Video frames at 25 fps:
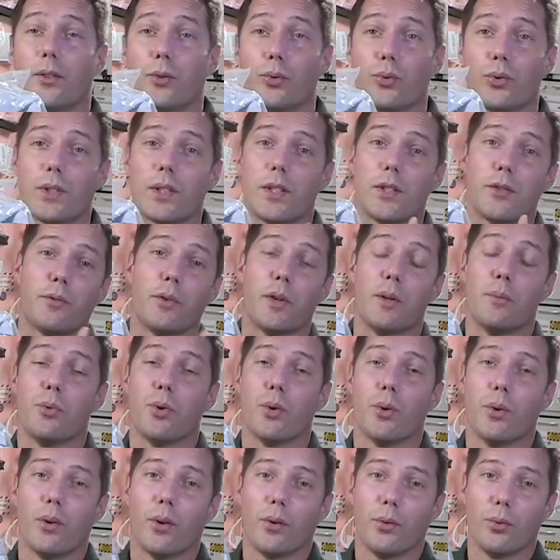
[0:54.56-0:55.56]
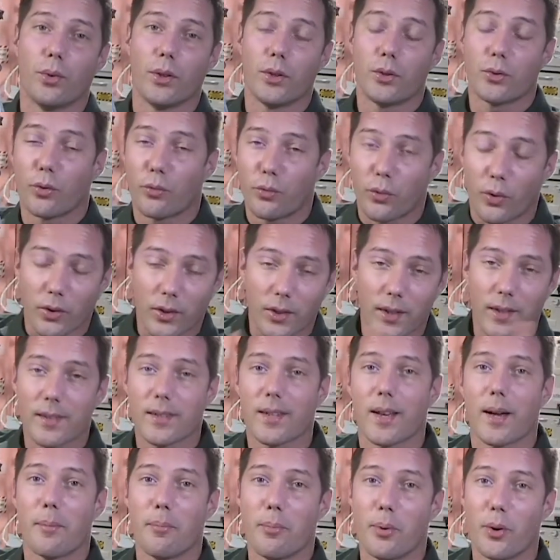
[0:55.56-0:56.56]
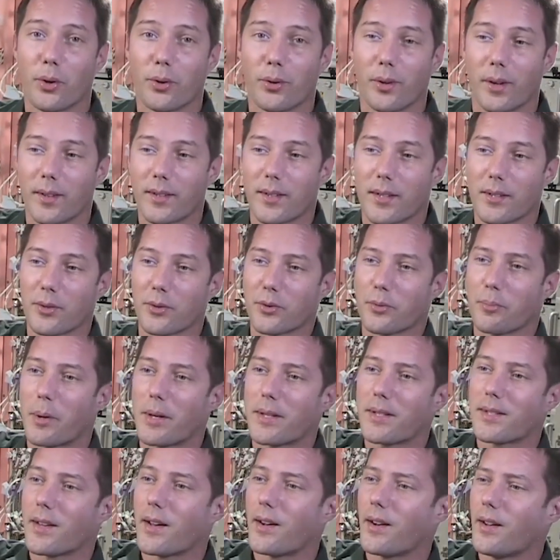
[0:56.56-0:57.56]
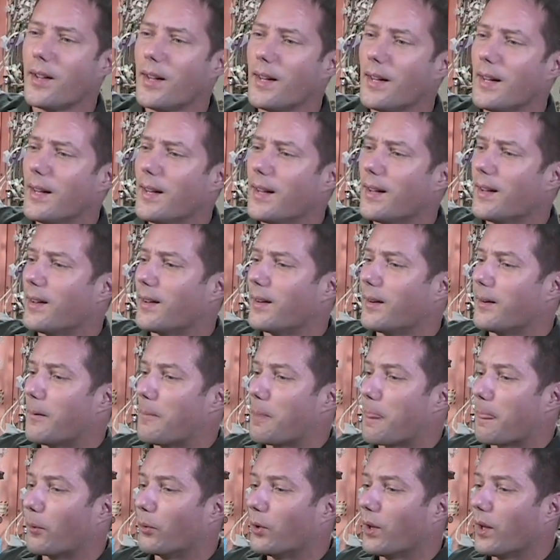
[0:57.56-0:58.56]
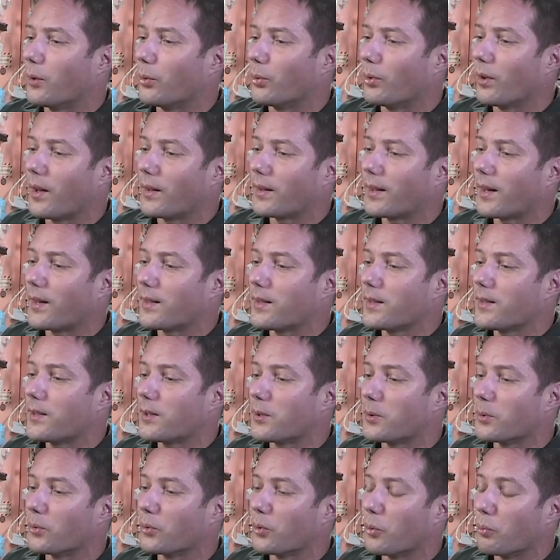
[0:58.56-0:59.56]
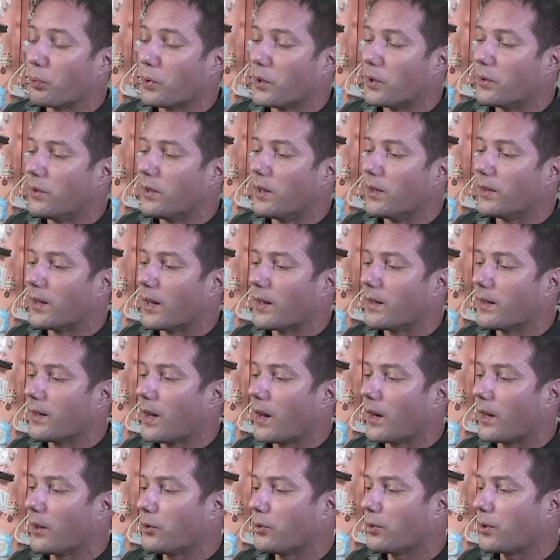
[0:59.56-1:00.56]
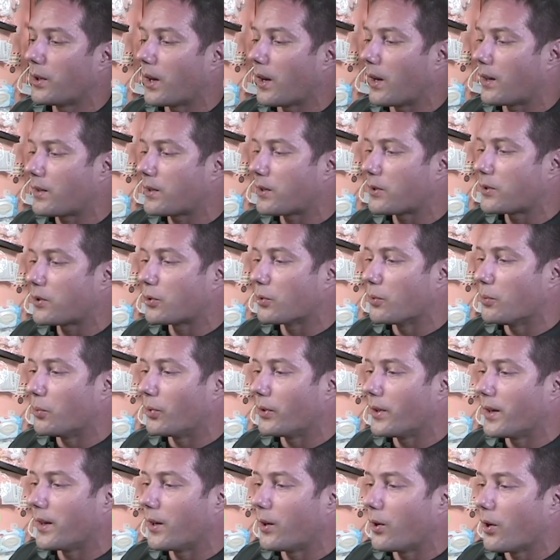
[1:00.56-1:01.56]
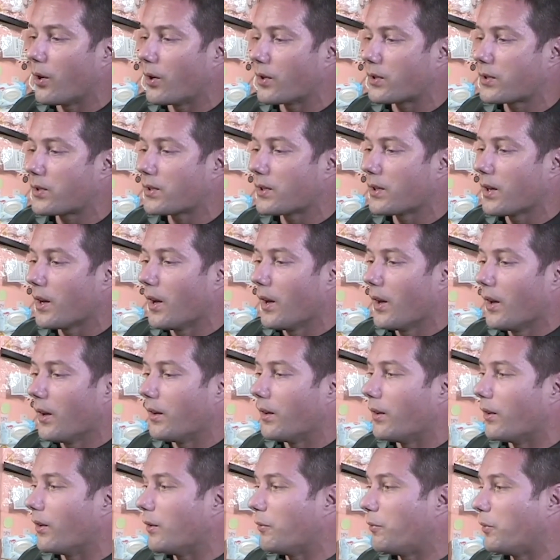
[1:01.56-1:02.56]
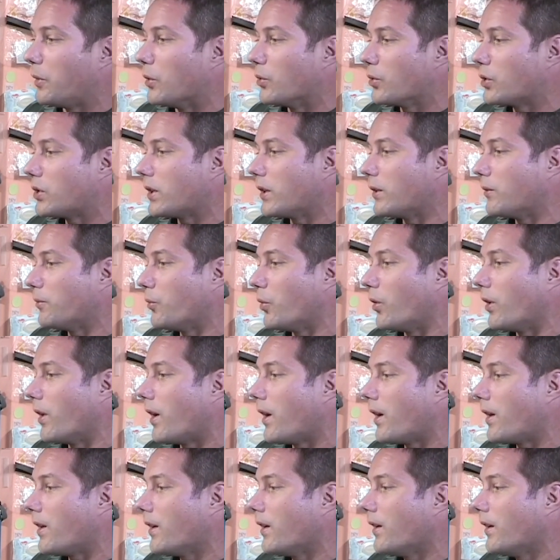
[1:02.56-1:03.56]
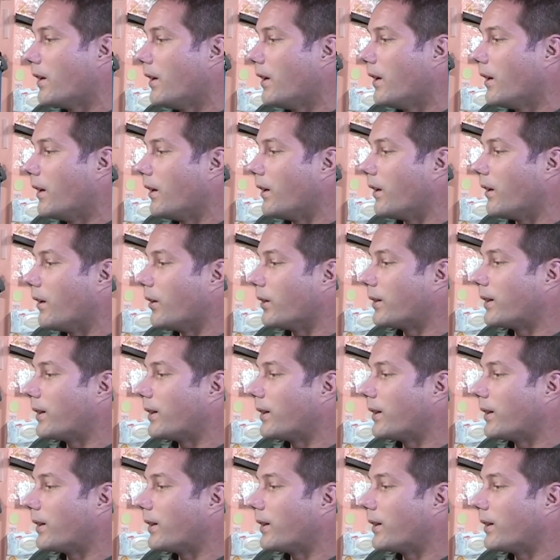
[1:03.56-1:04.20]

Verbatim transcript: tout ce qui se fait de mieux en nourriture française à bord de la station spatiale. Euh, on a donc la tradition depuis des années Alain Ducasse, saumon d'Écosse, euh, effiloché de volaille, euh,